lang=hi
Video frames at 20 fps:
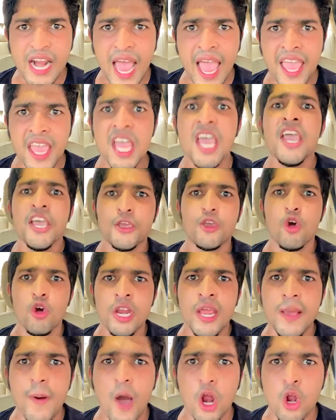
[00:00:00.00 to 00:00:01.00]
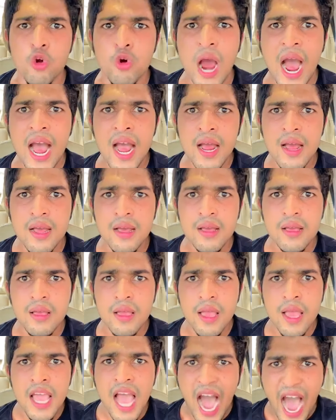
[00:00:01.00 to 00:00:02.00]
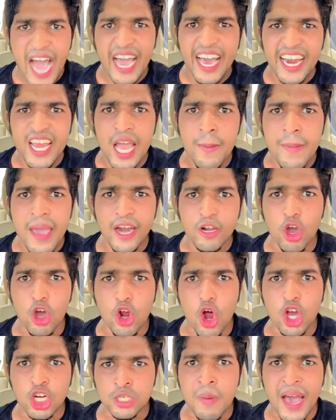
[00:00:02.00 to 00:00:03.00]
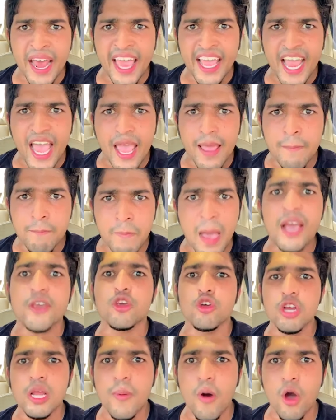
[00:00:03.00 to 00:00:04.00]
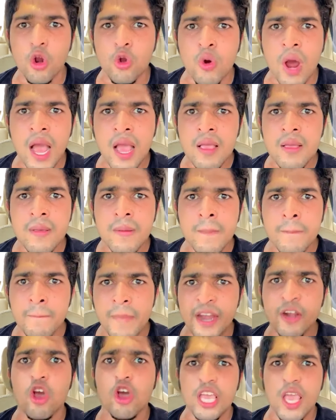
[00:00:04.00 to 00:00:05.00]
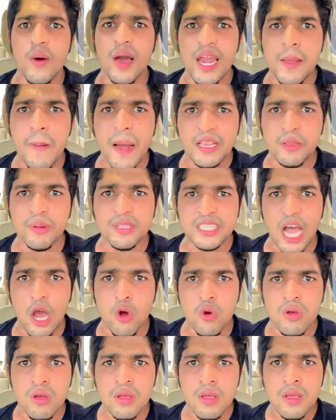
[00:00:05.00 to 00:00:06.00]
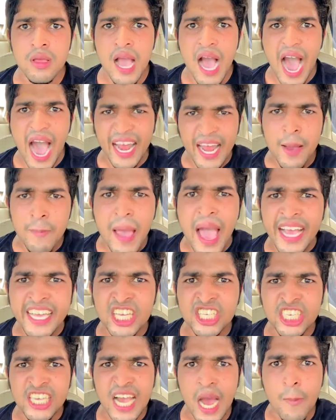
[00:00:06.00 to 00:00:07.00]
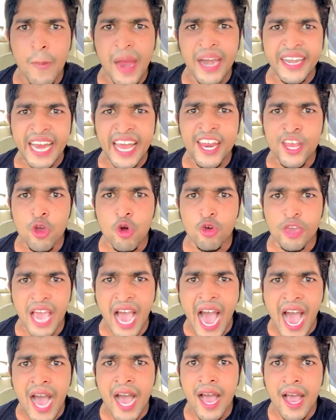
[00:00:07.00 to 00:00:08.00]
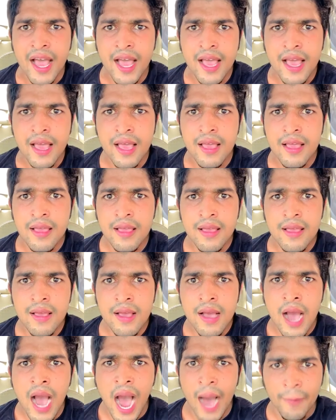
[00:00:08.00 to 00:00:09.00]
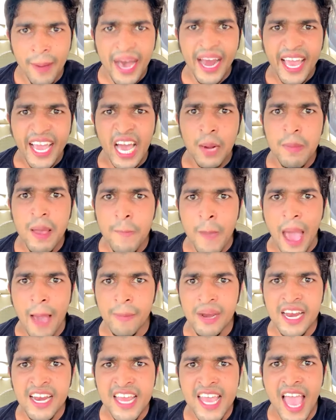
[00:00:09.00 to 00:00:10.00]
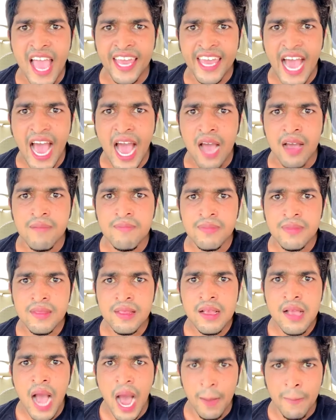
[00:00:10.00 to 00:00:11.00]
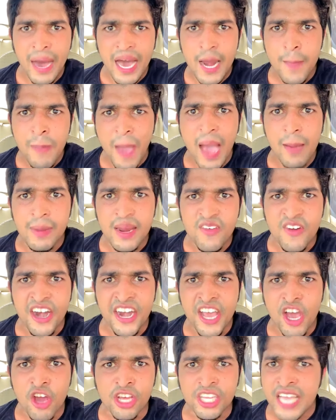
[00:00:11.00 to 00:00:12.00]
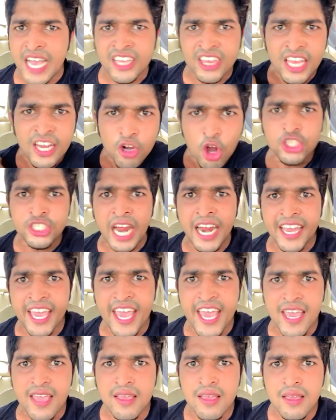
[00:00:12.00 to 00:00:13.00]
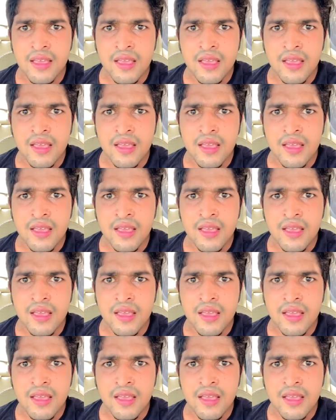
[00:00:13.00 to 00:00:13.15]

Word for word: बोल रहा है क्यों नहीं बोलूंगा अगर ये मेरे को रोस्ट मारेंगे मैं क्यों नहीं बोलूंगा मेरे को ये वाली बात बताओ अरे मैं किसी का बेटा नहीं हूं क्या हमारे घर में फैमिली नहीं है क्या हमारी फैमिली वीडियो नहीं देखती इन रोस्टर की